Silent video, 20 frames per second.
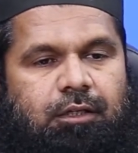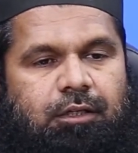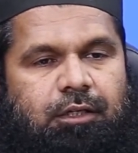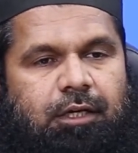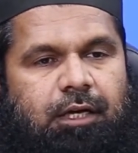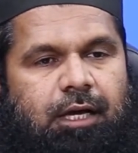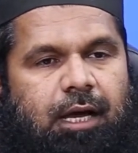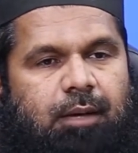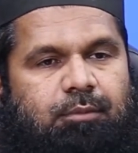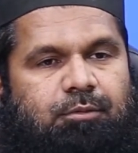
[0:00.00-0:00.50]

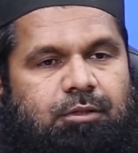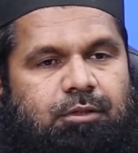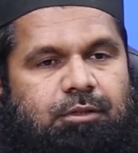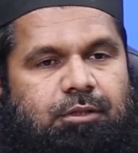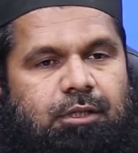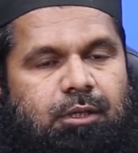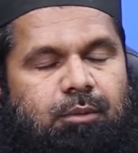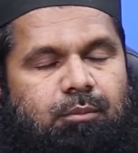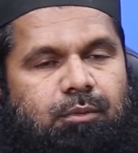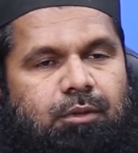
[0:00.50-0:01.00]
ये
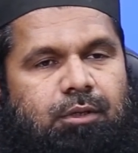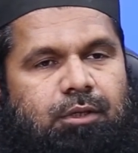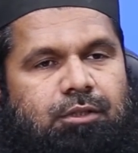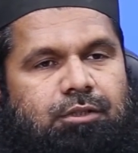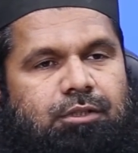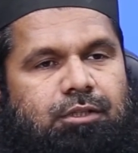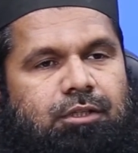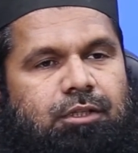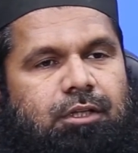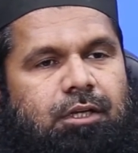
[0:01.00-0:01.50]
आप की
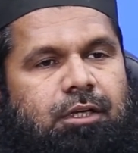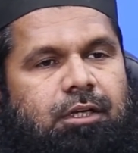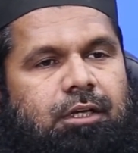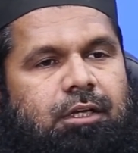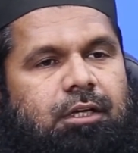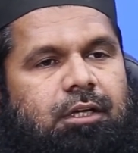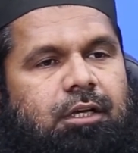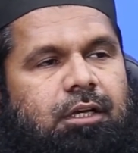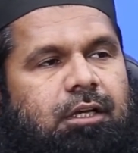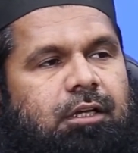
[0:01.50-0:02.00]

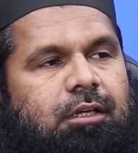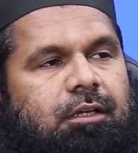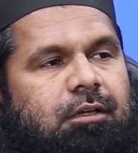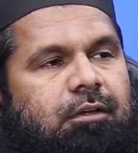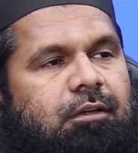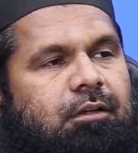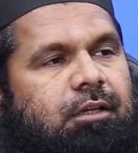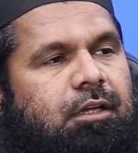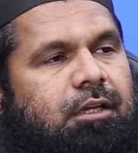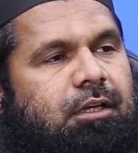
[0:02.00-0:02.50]
ज़िंदगी के
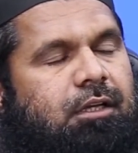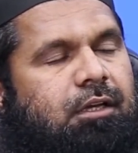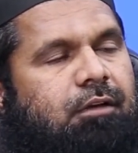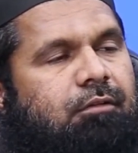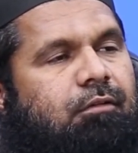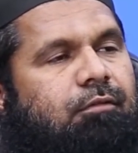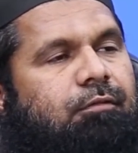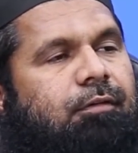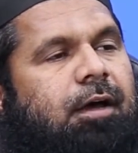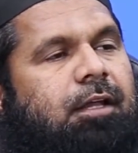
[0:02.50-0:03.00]
यानी कि
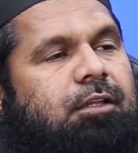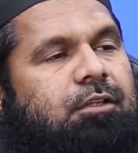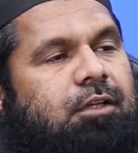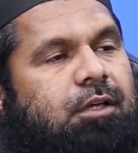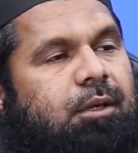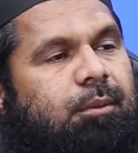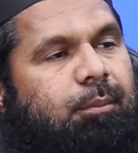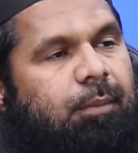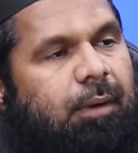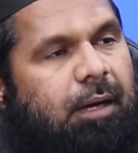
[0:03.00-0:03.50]
वफ़ात
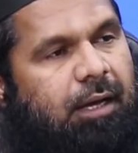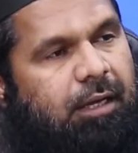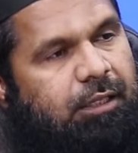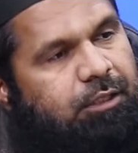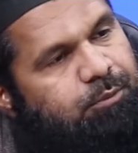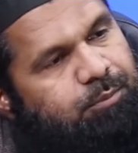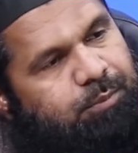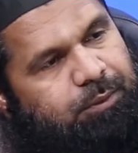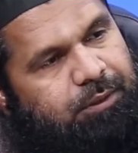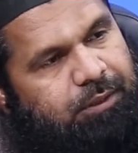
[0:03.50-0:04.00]
के
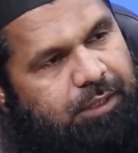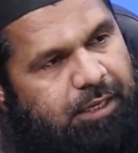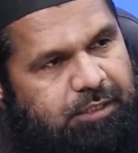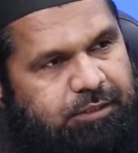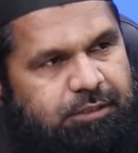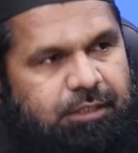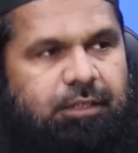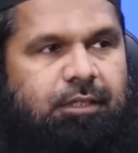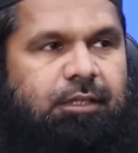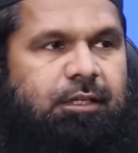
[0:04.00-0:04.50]
बाद भी
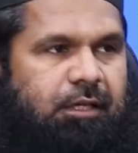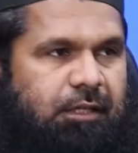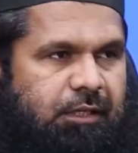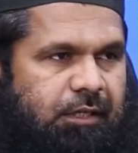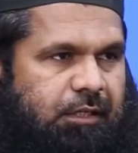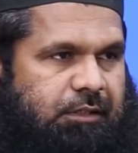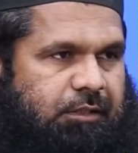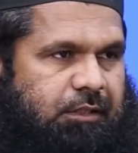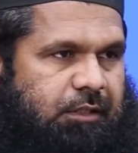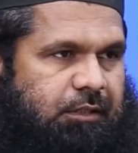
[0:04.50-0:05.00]
ऐसे किया
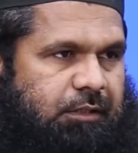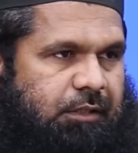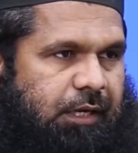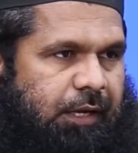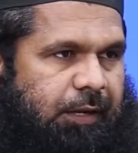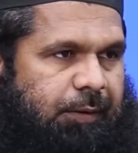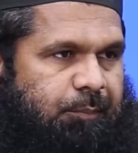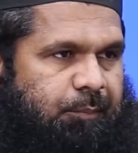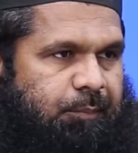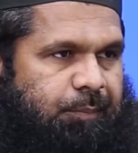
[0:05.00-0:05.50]
जा सकता
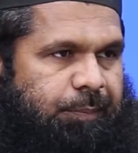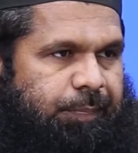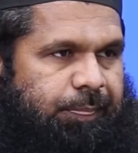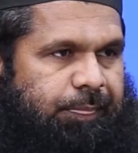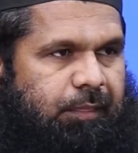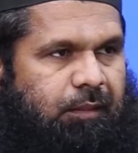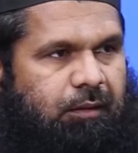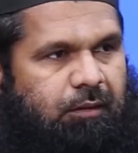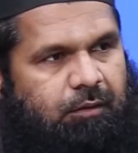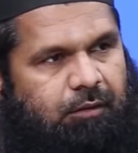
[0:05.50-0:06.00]
है
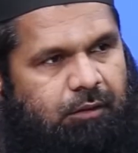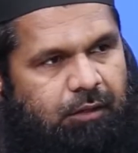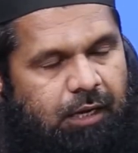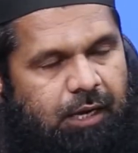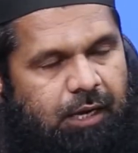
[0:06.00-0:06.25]
कि